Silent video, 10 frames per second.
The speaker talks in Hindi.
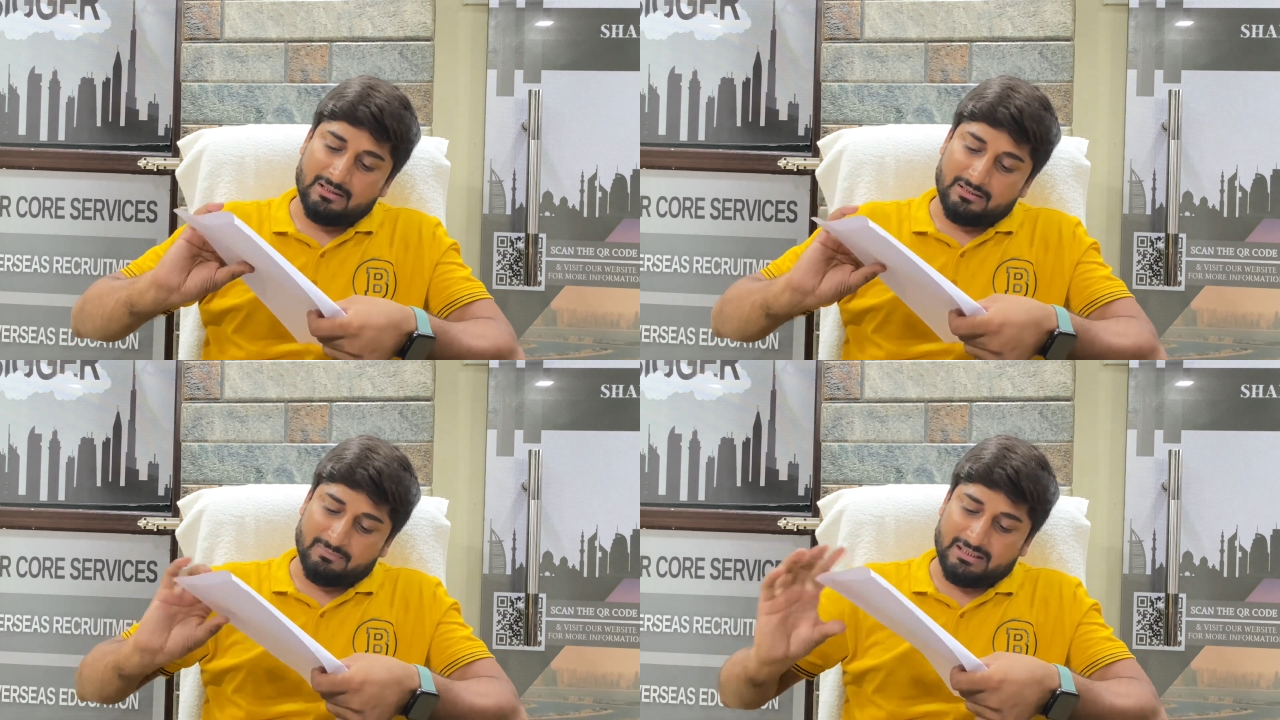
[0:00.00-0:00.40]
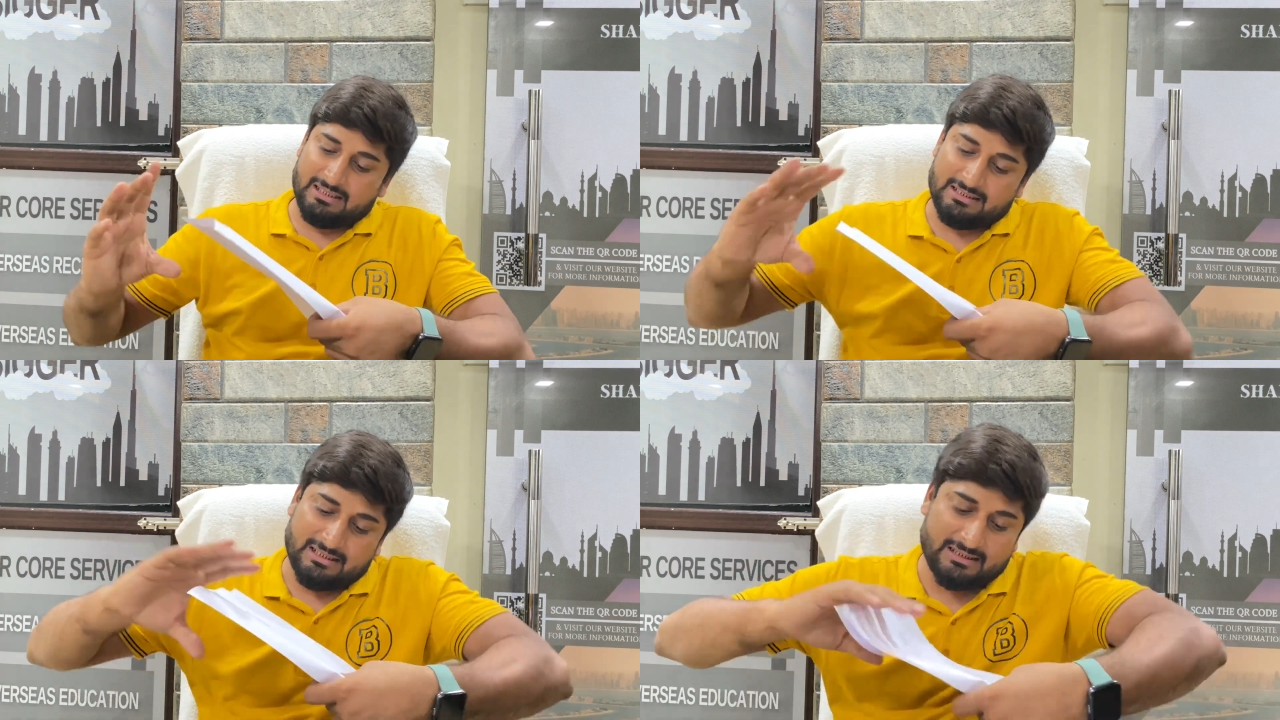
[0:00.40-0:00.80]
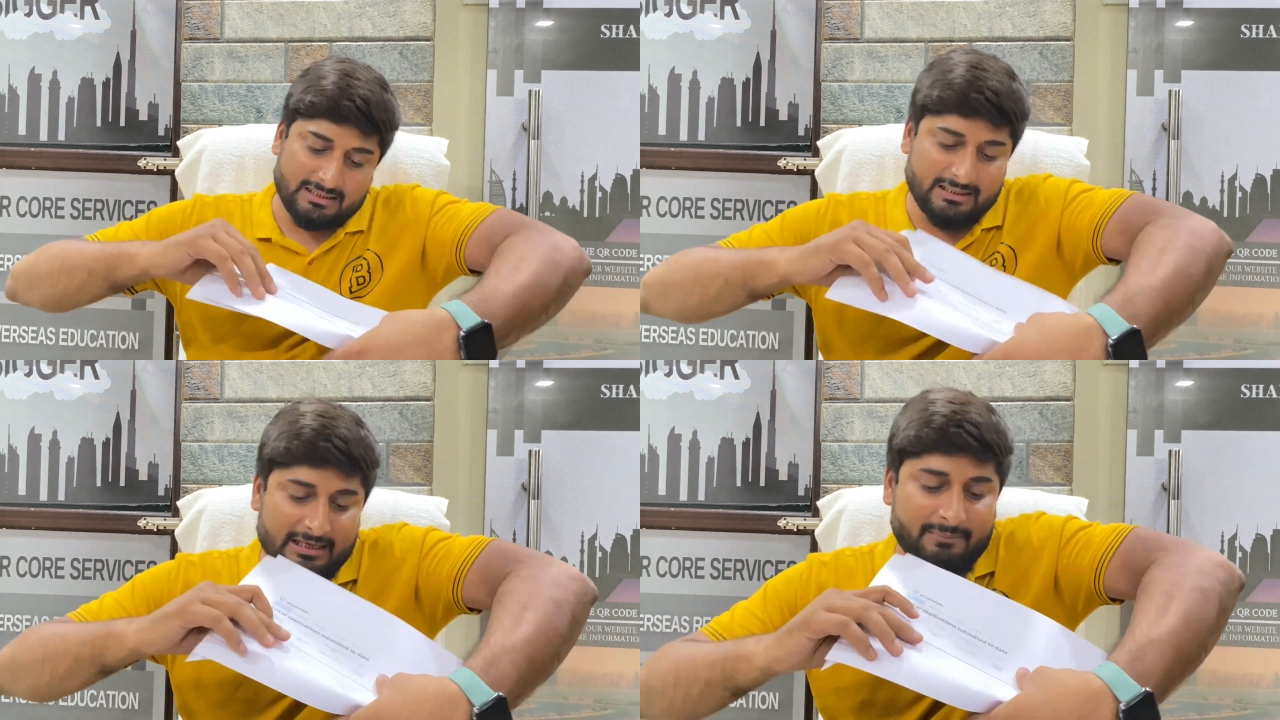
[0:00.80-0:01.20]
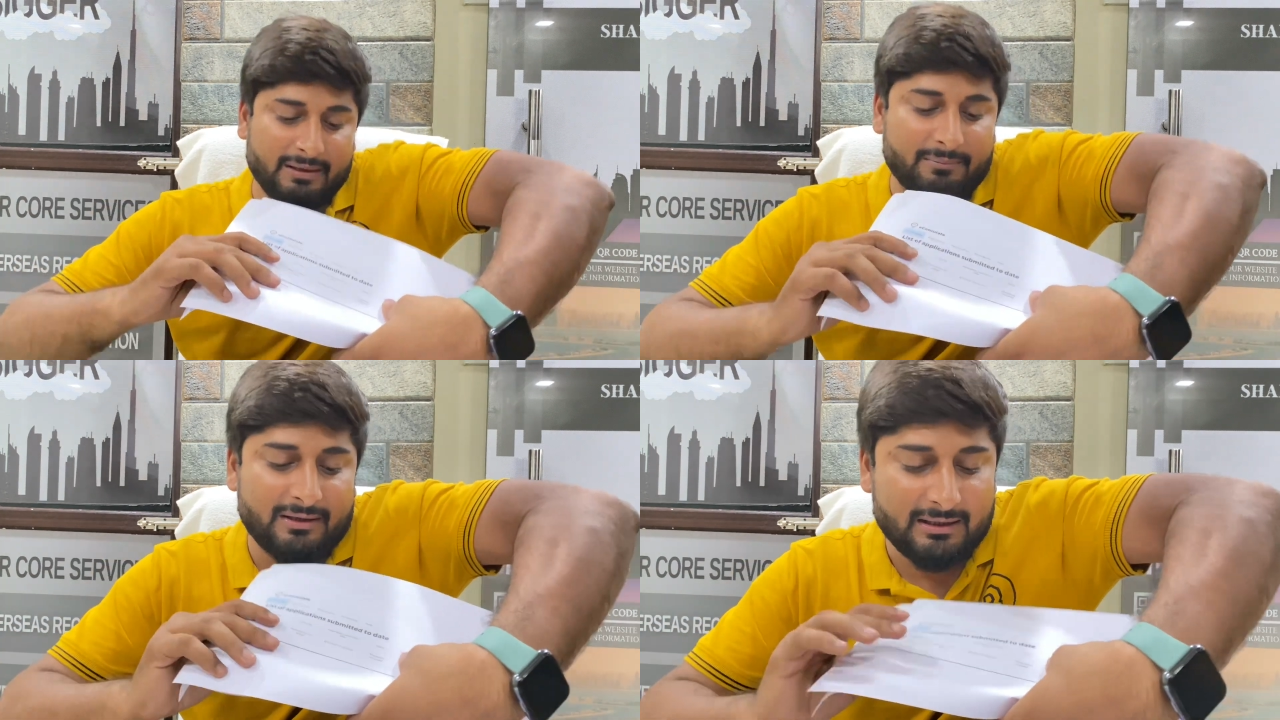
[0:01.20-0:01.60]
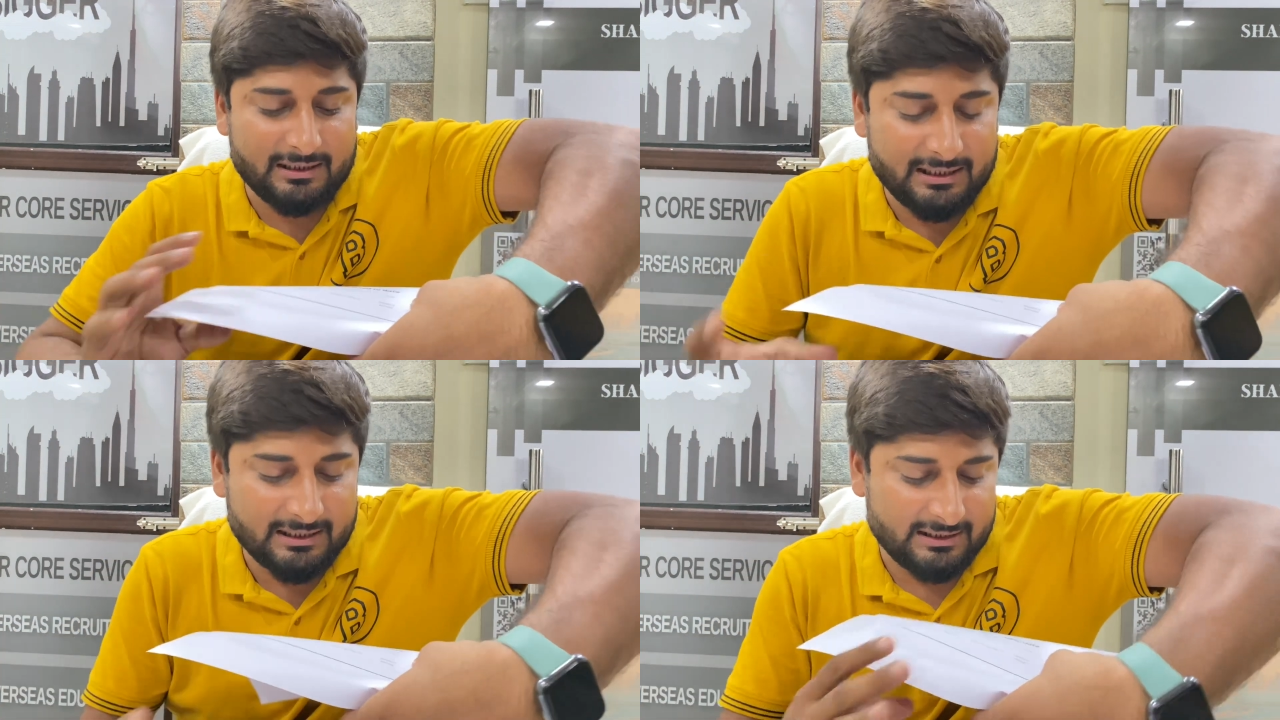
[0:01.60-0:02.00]
मैं नहीं दिखा अगर यहाँ पे आप
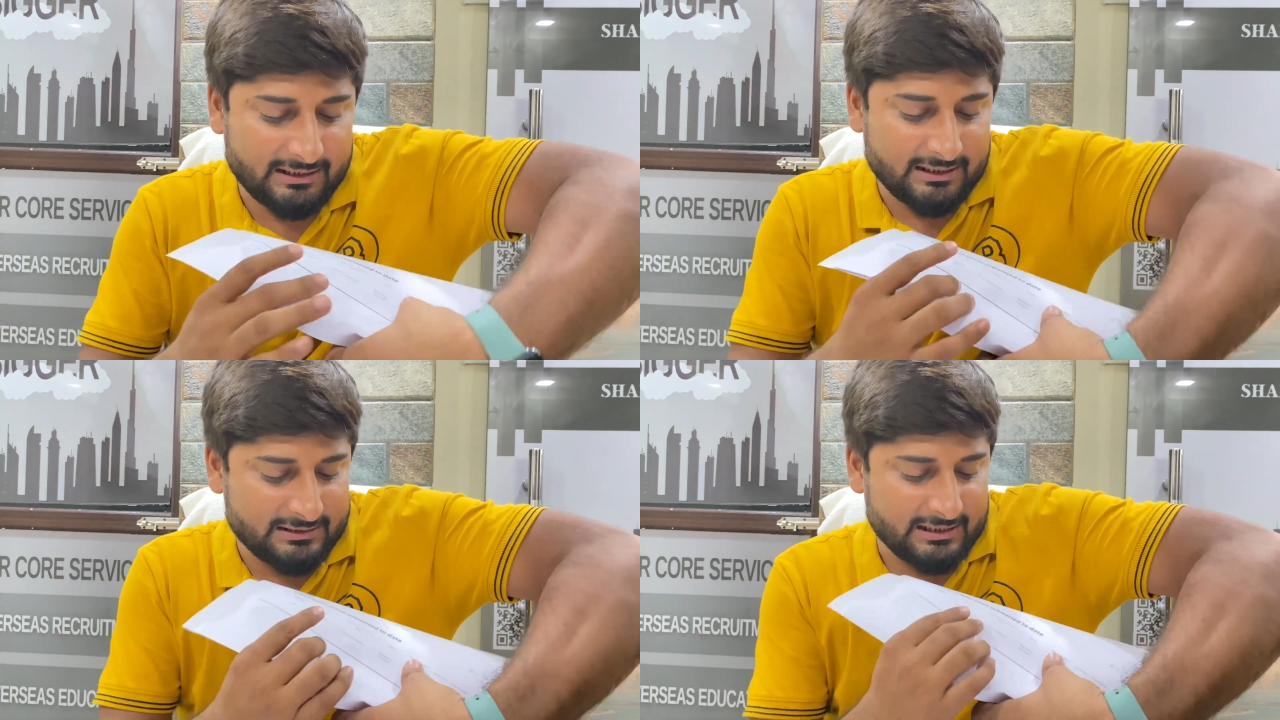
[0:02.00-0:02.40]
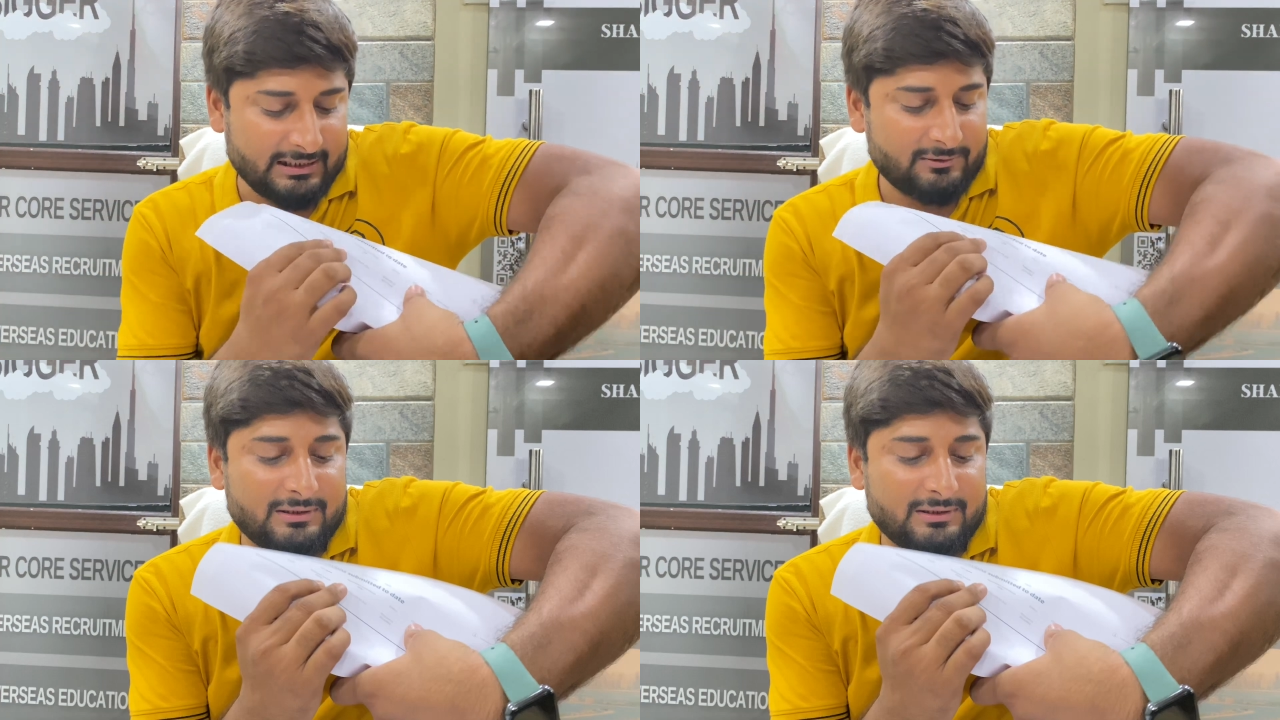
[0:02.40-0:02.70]
डेट देखना चाहेंगे तो ये